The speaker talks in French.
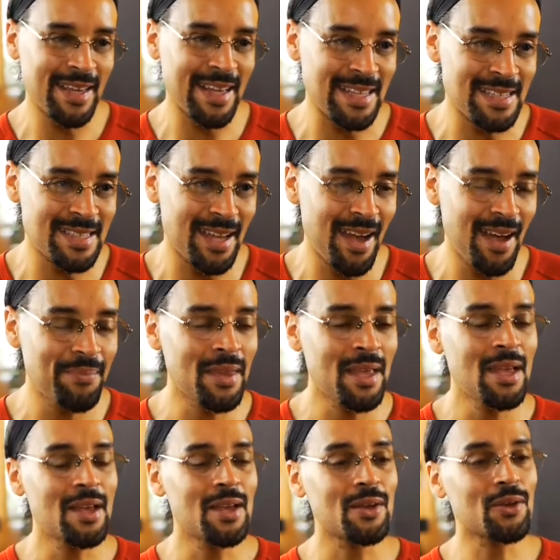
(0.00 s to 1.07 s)
les castras
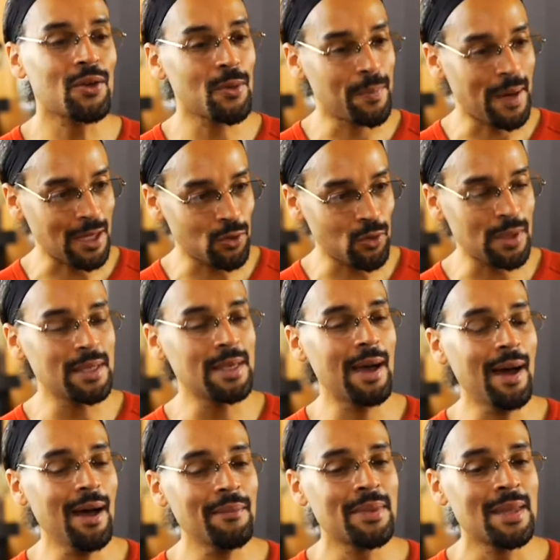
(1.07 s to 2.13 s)
que Bartoli
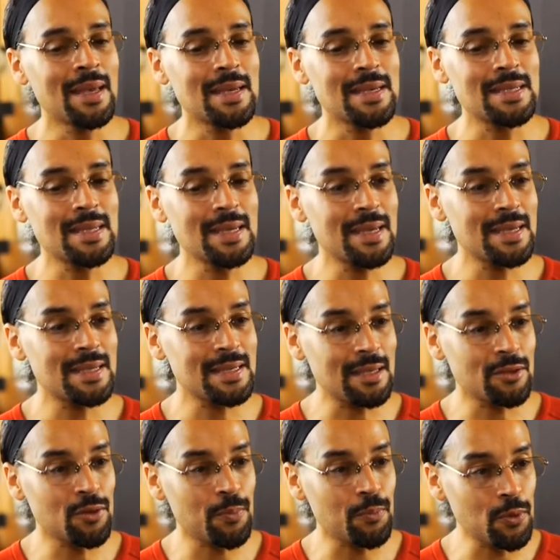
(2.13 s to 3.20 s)
a, c'est
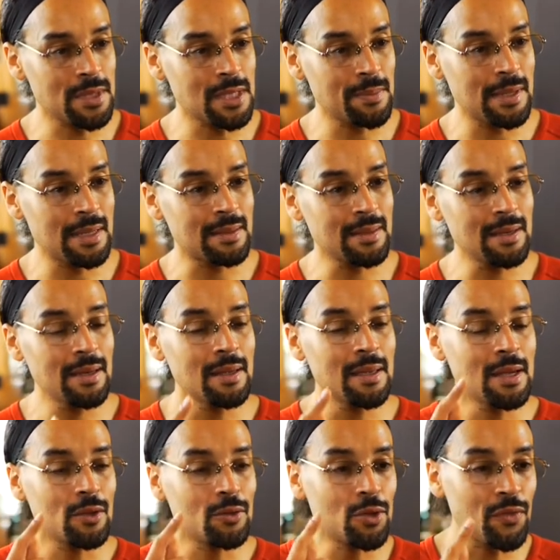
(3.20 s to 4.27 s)
cette possibilité
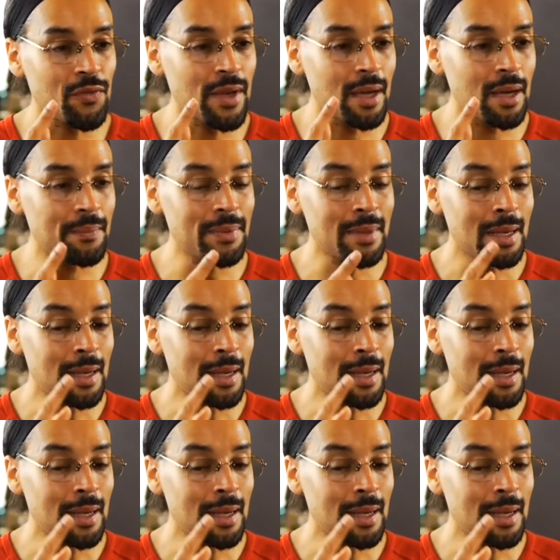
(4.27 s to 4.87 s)
de faire